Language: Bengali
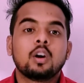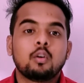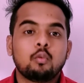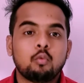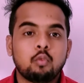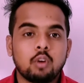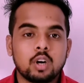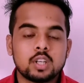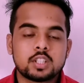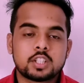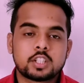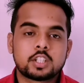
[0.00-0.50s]

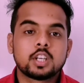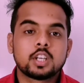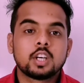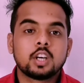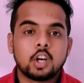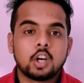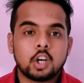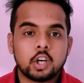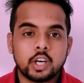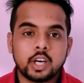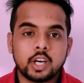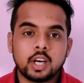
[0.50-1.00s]
হোয়াচ
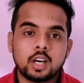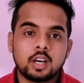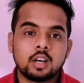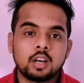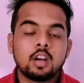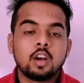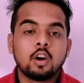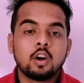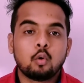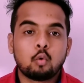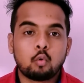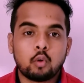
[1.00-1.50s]
হায়ার
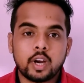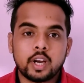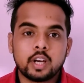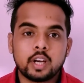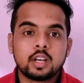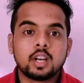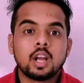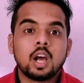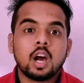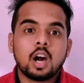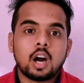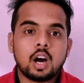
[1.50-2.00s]
হোয়েন
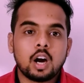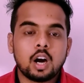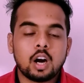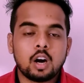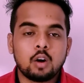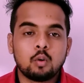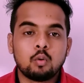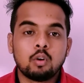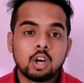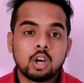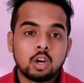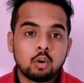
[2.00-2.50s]

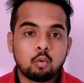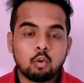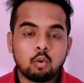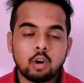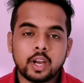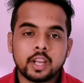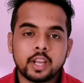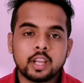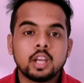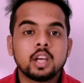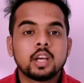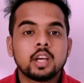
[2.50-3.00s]
হাউ
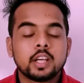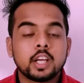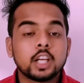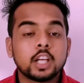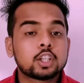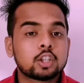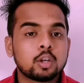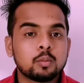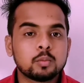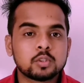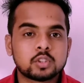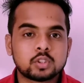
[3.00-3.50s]
হোয়াই এই
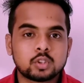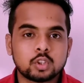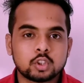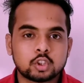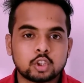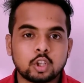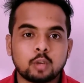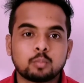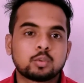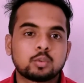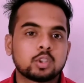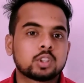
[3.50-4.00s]
সমস্ত
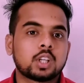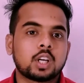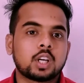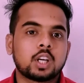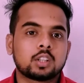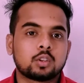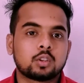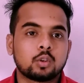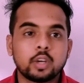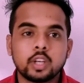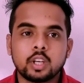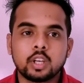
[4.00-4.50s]
শব্দ দ্বারা
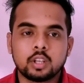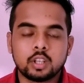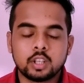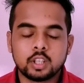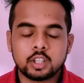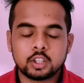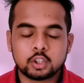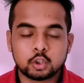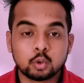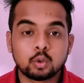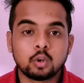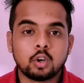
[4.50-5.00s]
তৈরি
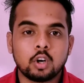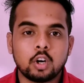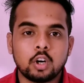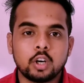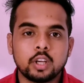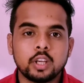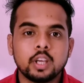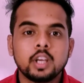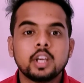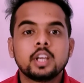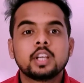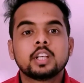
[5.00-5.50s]
শুরু হয়